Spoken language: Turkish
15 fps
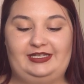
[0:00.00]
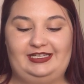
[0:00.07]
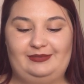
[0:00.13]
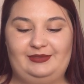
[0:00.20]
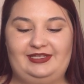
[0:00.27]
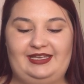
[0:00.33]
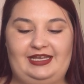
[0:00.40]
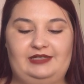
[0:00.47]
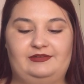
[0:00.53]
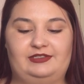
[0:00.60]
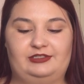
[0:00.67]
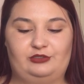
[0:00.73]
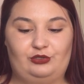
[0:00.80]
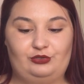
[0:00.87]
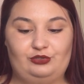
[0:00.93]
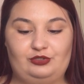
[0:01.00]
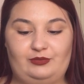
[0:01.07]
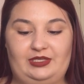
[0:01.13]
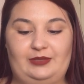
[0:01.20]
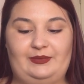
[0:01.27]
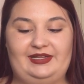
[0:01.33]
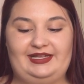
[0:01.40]
20 keyvalı
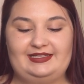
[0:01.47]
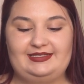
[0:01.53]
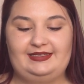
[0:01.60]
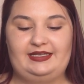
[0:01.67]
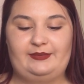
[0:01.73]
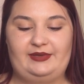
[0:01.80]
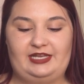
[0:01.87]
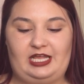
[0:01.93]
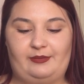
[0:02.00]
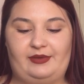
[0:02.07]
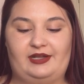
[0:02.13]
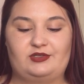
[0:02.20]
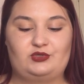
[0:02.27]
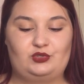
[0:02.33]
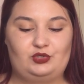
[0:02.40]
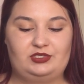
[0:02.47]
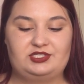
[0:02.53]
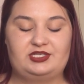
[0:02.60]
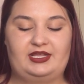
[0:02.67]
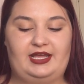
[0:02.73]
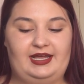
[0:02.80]
dondurmayı paketiyle beraber suyun içine